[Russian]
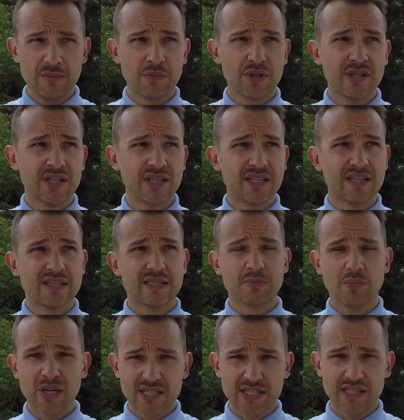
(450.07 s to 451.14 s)
именно с
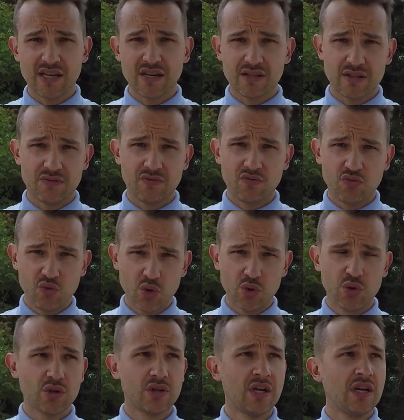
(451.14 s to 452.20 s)
масс-стартом в
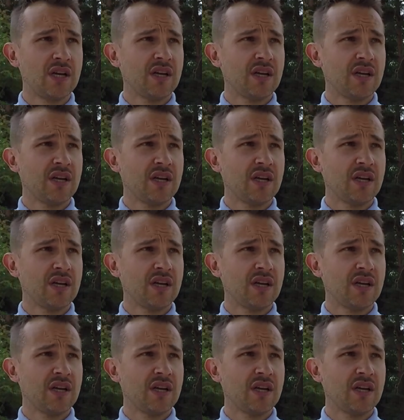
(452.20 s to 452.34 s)
воду,